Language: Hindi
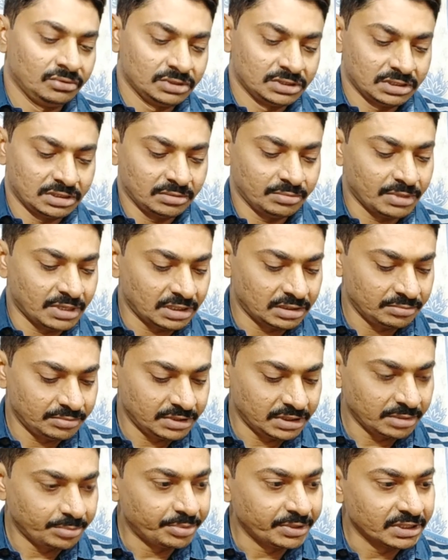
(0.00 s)
उसके बाद
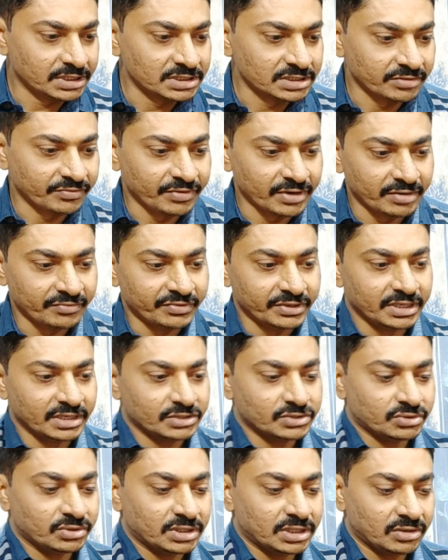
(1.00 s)
में ये पेट सफ़ा भी
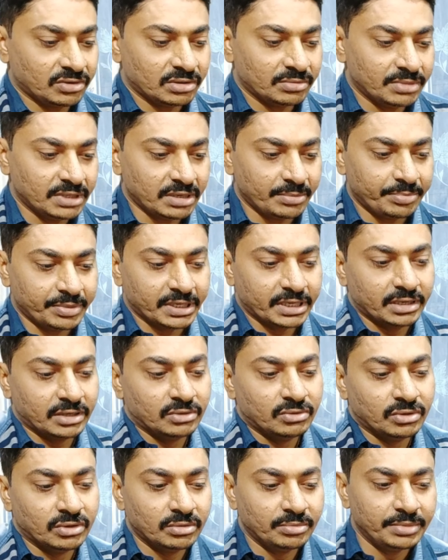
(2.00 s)
है छोटा और बड़ा पैकेट
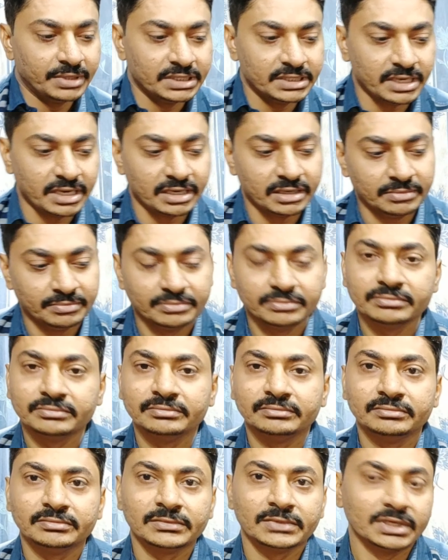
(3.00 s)
दोनों भेजा है
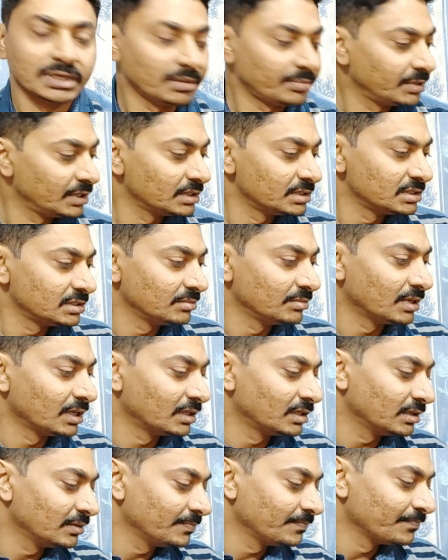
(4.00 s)
काफ़ी अच्छी
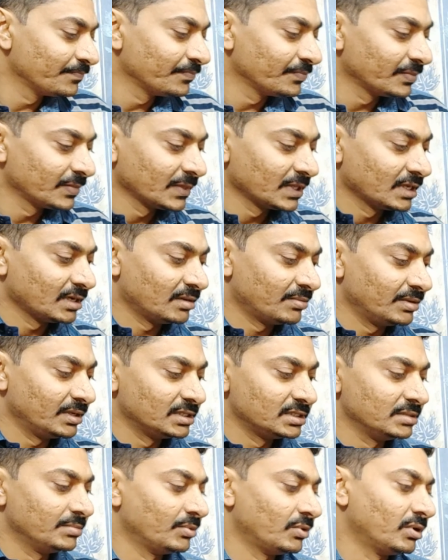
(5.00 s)
बात है काफ़ी
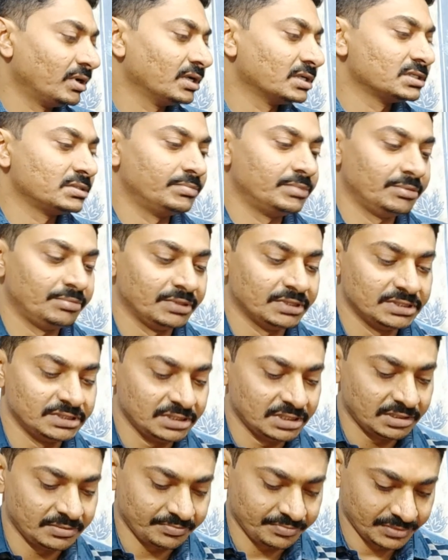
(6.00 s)
अच्छी प्रोडक्ट्स भी
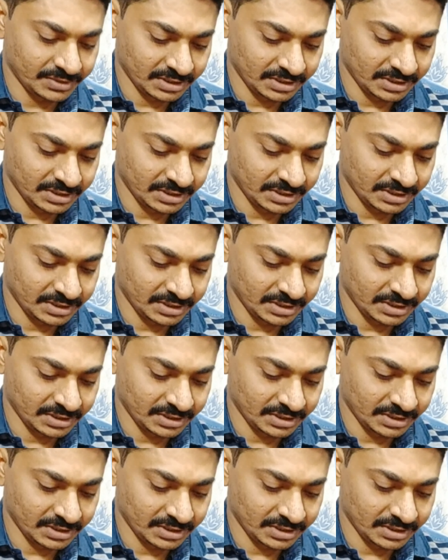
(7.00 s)
भेजी है